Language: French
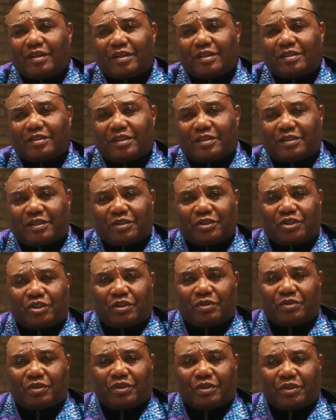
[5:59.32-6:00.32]
C'est un
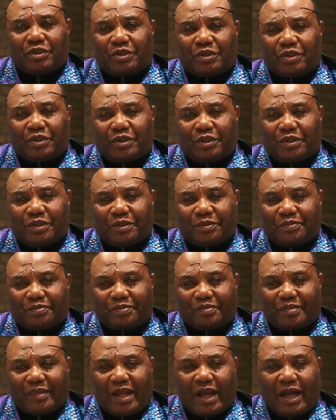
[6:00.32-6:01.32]
chant de euh,
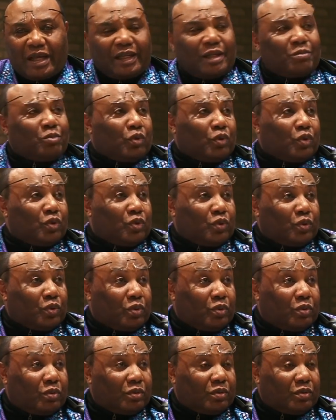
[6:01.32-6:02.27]
Alain Moloto